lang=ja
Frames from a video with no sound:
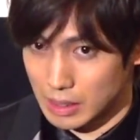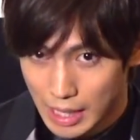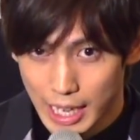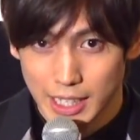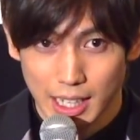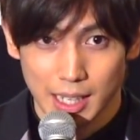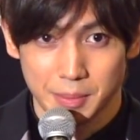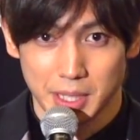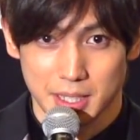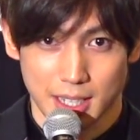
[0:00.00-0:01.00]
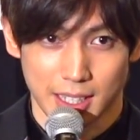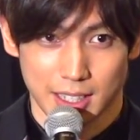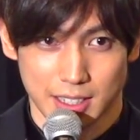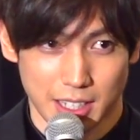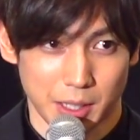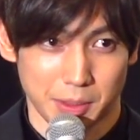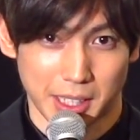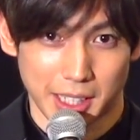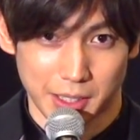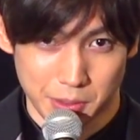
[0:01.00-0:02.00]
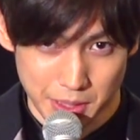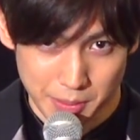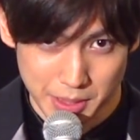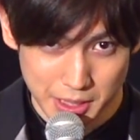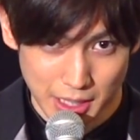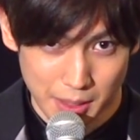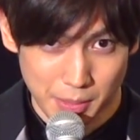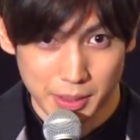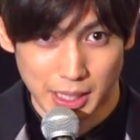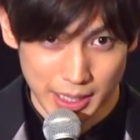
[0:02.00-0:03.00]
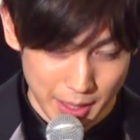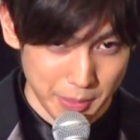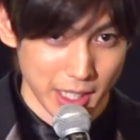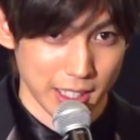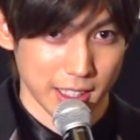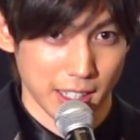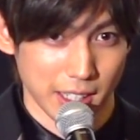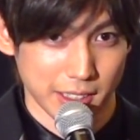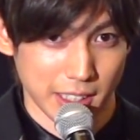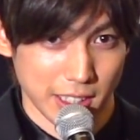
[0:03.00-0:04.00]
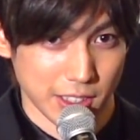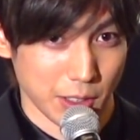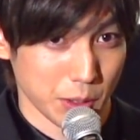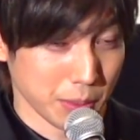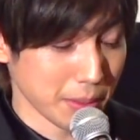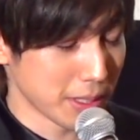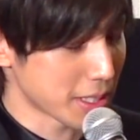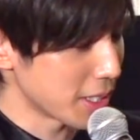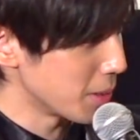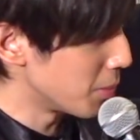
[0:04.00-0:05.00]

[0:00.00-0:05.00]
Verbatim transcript: はい、皆さん最後までありがとうございました。まだね見られてない方いらっしゃると思いますけど